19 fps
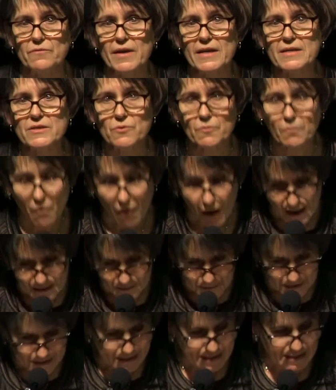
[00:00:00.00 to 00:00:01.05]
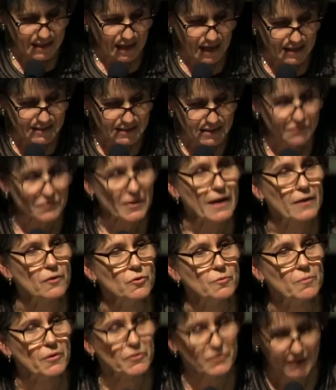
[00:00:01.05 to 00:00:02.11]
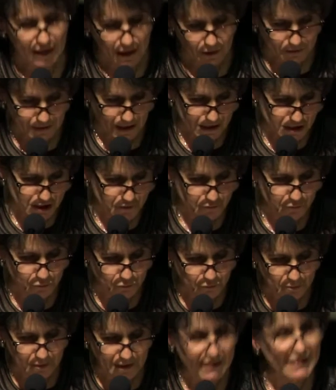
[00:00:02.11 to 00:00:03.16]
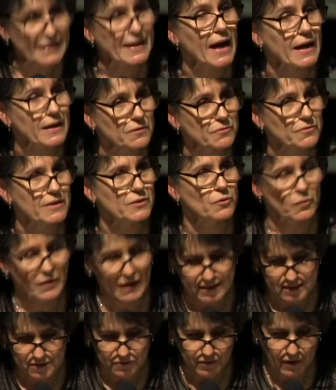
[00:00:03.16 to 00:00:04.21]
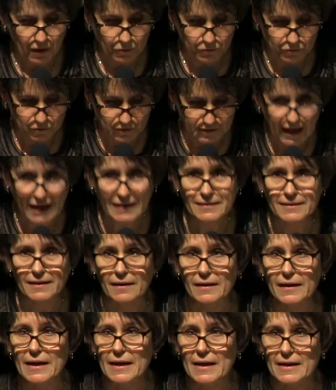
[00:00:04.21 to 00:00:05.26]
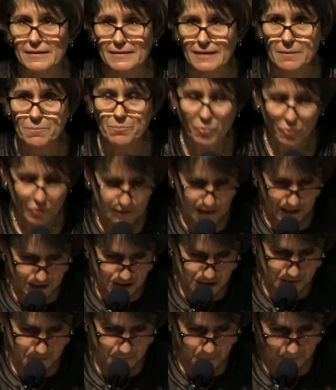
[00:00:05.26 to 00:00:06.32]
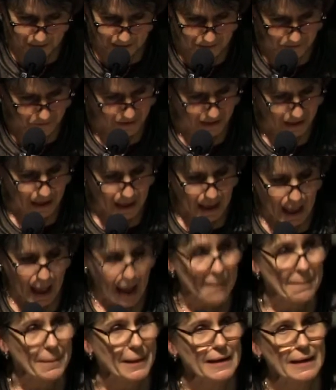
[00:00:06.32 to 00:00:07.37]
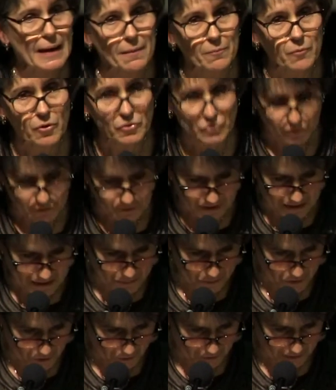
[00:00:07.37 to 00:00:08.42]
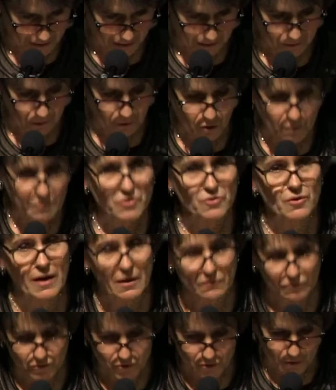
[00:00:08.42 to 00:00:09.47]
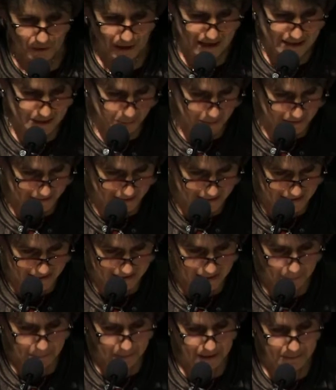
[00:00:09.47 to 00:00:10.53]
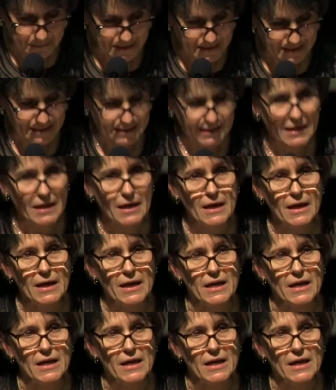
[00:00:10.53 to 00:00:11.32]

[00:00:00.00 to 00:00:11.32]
Versement administratif réglementaire d'archives publiques arrivées donc à différentes dates, dépôt d'archives privées après la mort de Philippe Seguin, comme cela vous sera expliqué cet après-midi,